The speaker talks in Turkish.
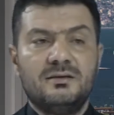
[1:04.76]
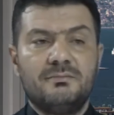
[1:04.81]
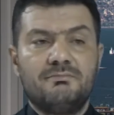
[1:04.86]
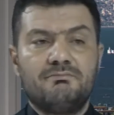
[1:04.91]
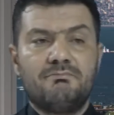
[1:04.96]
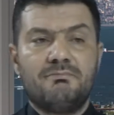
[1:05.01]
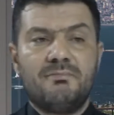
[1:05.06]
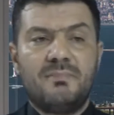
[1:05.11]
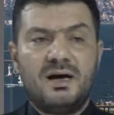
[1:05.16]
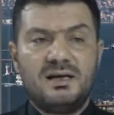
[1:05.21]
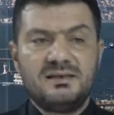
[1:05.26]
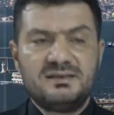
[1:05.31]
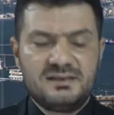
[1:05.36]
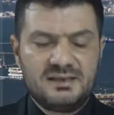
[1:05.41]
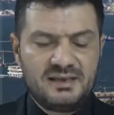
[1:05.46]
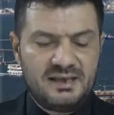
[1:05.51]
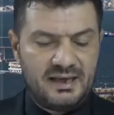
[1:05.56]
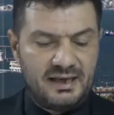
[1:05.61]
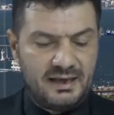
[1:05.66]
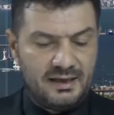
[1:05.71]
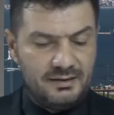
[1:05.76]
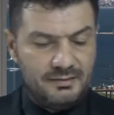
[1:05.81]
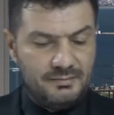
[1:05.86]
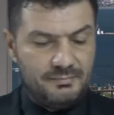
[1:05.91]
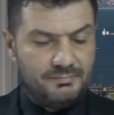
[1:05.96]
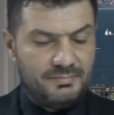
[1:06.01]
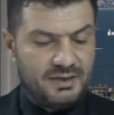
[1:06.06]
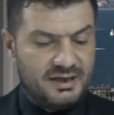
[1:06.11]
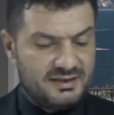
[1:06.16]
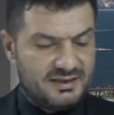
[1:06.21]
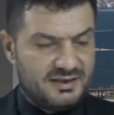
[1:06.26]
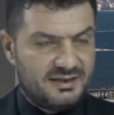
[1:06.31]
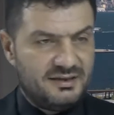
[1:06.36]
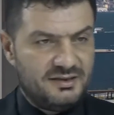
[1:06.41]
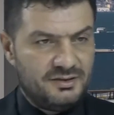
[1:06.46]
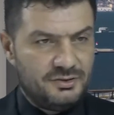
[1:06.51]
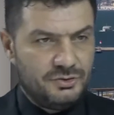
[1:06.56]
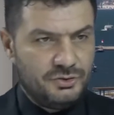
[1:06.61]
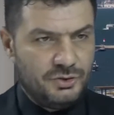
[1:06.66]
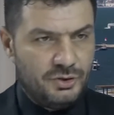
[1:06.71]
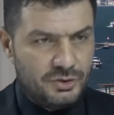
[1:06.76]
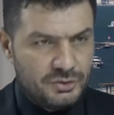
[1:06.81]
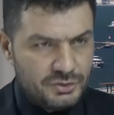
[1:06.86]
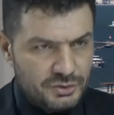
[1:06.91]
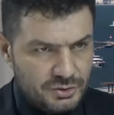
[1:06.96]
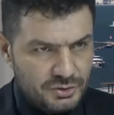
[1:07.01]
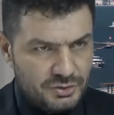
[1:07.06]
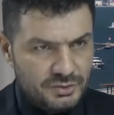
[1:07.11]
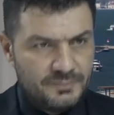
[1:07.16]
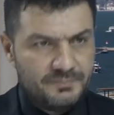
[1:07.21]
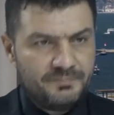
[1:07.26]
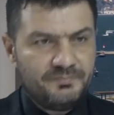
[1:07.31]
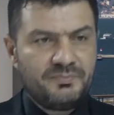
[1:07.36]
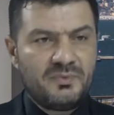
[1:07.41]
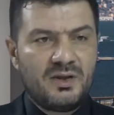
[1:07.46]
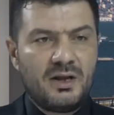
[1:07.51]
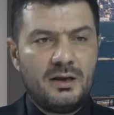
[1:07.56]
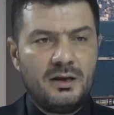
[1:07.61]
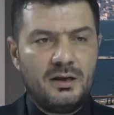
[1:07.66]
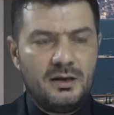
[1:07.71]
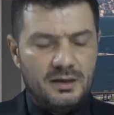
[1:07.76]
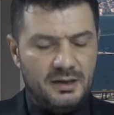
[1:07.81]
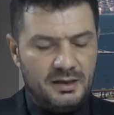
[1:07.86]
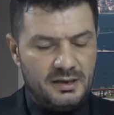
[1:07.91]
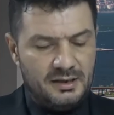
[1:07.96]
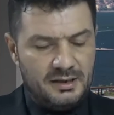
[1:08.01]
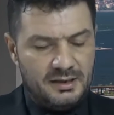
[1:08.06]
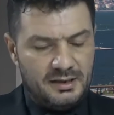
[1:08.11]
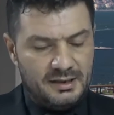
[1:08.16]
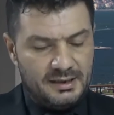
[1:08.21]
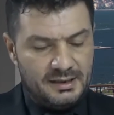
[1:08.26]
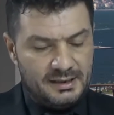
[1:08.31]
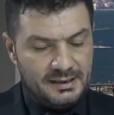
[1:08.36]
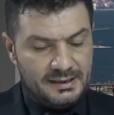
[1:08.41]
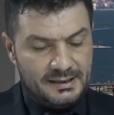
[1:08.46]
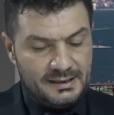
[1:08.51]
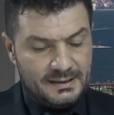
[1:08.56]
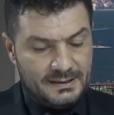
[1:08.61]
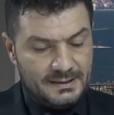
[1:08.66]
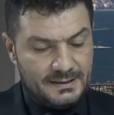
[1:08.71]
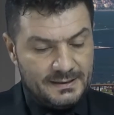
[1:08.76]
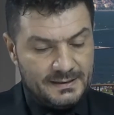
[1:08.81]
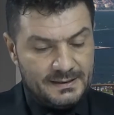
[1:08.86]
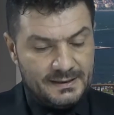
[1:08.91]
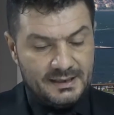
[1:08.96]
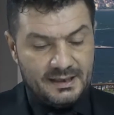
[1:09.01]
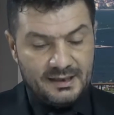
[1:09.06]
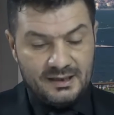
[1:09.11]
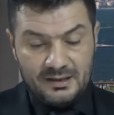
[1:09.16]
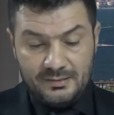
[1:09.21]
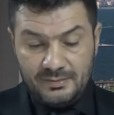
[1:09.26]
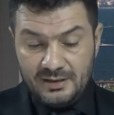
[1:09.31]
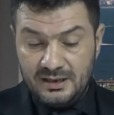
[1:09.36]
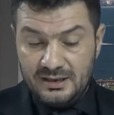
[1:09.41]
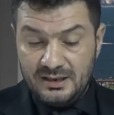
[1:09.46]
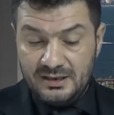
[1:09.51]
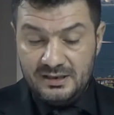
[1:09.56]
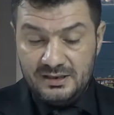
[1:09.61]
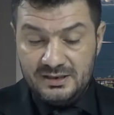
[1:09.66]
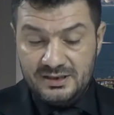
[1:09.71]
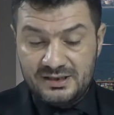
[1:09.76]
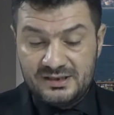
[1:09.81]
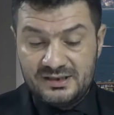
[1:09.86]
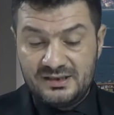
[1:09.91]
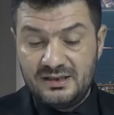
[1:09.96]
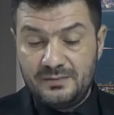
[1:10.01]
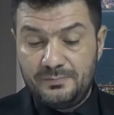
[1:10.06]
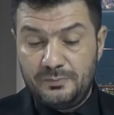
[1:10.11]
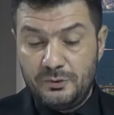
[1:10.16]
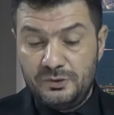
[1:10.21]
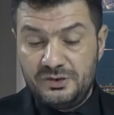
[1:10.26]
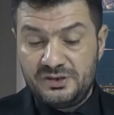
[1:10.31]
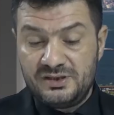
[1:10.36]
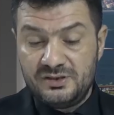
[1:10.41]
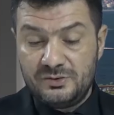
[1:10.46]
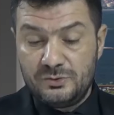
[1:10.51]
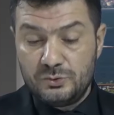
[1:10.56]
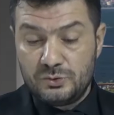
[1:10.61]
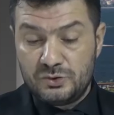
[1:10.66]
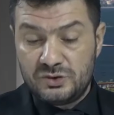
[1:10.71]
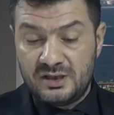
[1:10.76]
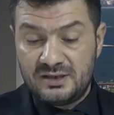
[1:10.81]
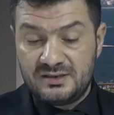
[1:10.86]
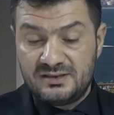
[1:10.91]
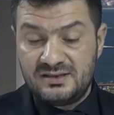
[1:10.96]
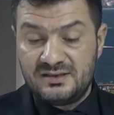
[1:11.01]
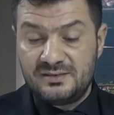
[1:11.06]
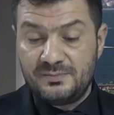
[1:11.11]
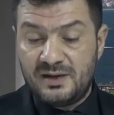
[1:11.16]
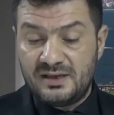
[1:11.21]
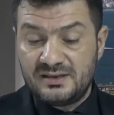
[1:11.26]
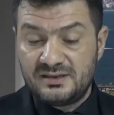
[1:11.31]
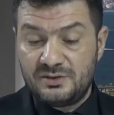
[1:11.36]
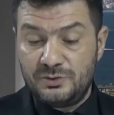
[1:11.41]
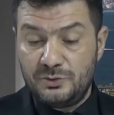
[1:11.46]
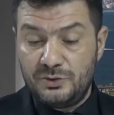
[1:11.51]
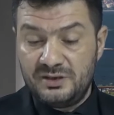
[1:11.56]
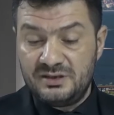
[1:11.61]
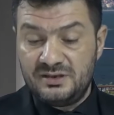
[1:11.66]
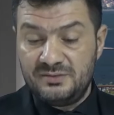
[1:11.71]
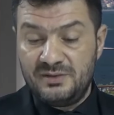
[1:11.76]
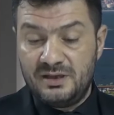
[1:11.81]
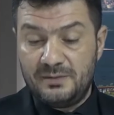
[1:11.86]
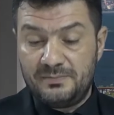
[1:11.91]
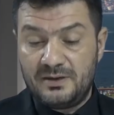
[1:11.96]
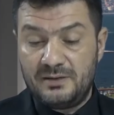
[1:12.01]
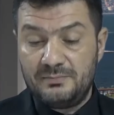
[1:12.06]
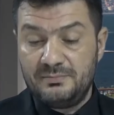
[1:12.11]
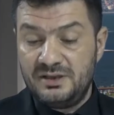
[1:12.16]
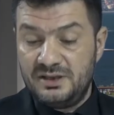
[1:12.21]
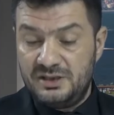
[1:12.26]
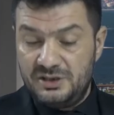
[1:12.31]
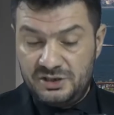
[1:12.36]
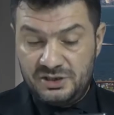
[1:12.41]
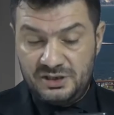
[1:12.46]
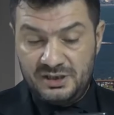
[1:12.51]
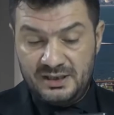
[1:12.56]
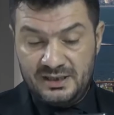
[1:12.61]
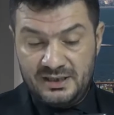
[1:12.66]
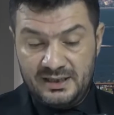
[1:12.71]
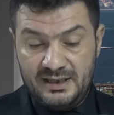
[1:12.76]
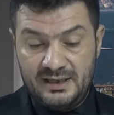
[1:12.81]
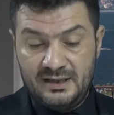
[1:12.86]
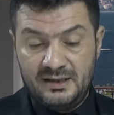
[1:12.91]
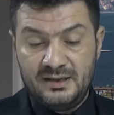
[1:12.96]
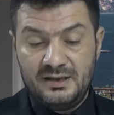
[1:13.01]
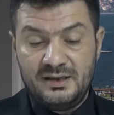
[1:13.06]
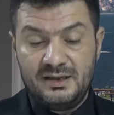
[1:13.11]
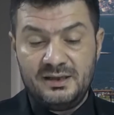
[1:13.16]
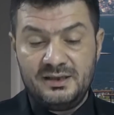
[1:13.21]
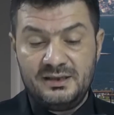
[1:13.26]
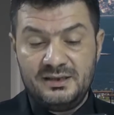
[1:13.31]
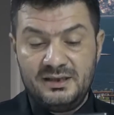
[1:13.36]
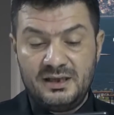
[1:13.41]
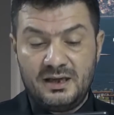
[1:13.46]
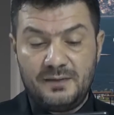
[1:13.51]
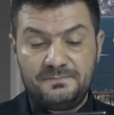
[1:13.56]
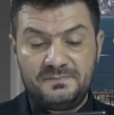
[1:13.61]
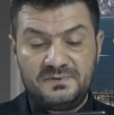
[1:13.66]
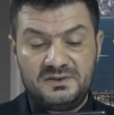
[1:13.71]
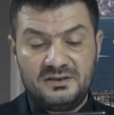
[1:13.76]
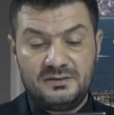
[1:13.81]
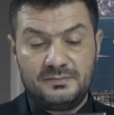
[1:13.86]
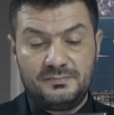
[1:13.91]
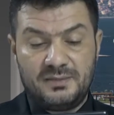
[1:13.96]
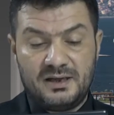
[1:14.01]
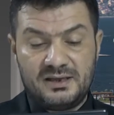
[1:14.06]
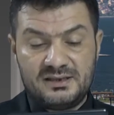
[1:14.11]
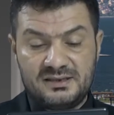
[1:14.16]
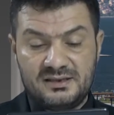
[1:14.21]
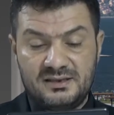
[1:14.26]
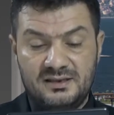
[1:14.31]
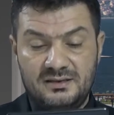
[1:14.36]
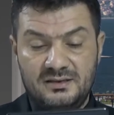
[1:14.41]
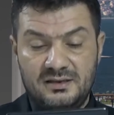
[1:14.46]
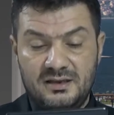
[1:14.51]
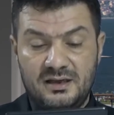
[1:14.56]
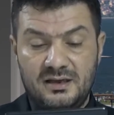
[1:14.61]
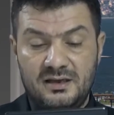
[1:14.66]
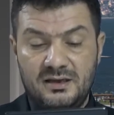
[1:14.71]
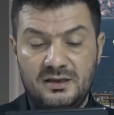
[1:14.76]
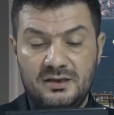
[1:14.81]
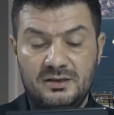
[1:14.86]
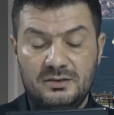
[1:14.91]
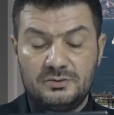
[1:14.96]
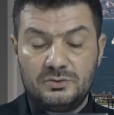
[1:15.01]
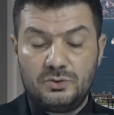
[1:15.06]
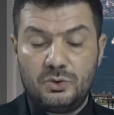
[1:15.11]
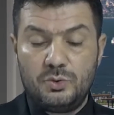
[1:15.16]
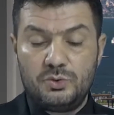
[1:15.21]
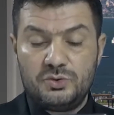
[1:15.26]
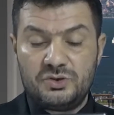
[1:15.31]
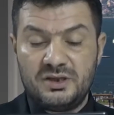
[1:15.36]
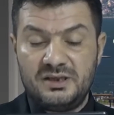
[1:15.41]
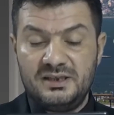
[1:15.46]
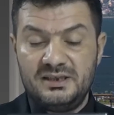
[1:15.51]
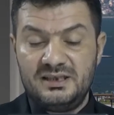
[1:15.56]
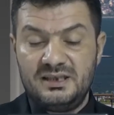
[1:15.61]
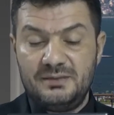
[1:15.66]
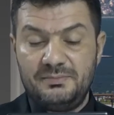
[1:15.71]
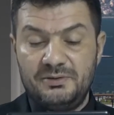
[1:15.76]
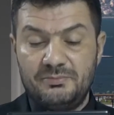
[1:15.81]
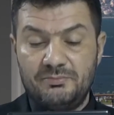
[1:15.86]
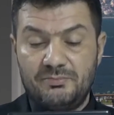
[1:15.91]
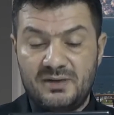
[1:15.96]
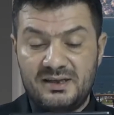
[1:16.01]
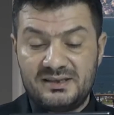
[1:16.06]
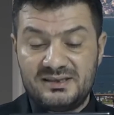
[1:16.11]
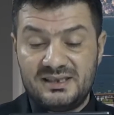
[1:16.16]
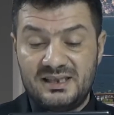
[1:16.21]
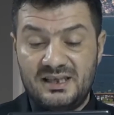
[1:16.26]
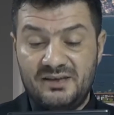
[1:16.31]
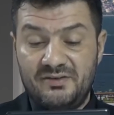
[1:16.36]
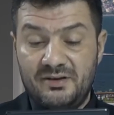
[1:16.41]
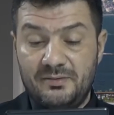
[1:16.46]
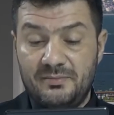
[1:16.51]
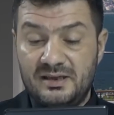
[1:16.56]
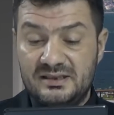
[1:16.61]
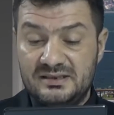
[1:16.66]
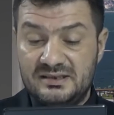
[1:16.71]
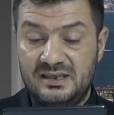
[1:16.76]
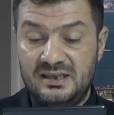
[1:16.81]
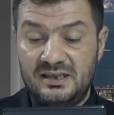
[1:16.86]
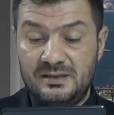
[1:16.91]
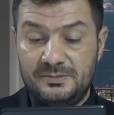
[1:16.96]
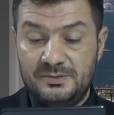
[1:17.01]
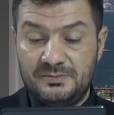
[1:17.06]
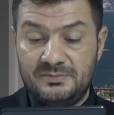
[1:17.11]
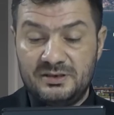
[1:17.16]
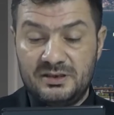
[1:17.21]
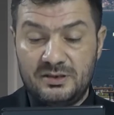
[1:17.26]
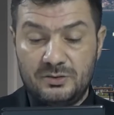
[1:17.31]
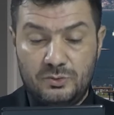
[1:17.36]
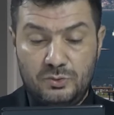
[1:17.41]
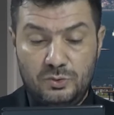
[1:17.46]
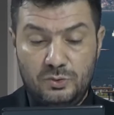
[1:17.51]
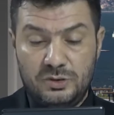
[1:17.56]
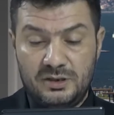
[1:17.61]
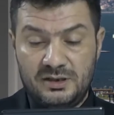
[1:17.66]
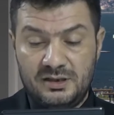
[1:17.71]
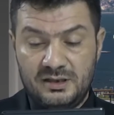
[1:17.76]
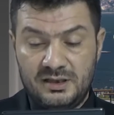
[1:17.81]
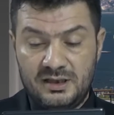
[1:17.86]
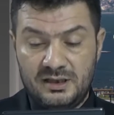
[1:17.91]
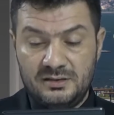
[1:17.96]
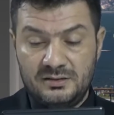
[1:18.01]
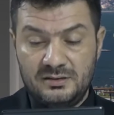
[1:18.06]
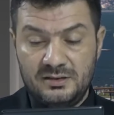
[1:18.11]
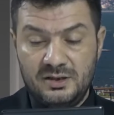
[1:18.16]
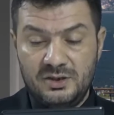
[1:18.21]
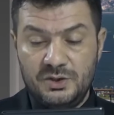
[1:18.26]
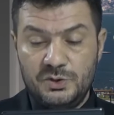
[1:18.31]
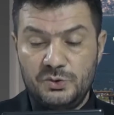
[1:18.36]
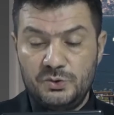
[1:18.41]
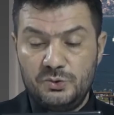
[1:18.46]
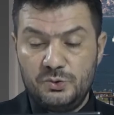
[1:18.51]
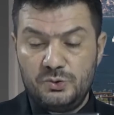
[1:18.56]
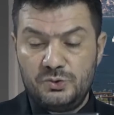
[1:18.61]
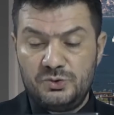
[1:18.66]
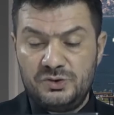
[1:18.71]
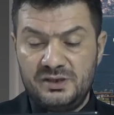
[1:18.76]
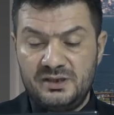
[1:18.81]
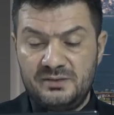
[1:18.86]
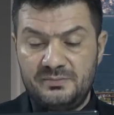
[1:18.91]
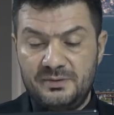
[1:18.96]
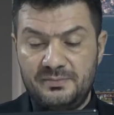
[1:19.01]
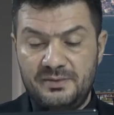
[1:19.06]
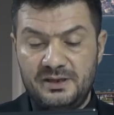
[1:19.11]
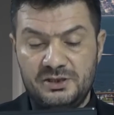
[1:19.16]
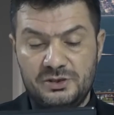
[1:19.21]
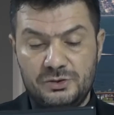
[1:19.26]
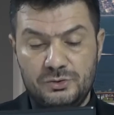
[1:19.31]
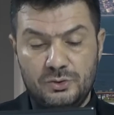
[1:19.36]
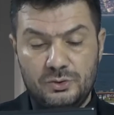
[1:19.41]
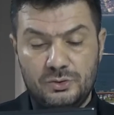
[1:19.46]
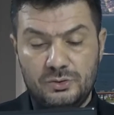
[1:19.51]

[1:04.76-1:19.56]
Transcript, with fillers: maske baskını diyor. Ee, Karabağlar ilçesinde polisin ruhsatsız maske üretimi yapan bir iş yerine yaptığı baskında 92 bin maske ve maske yapımında kullanılan 125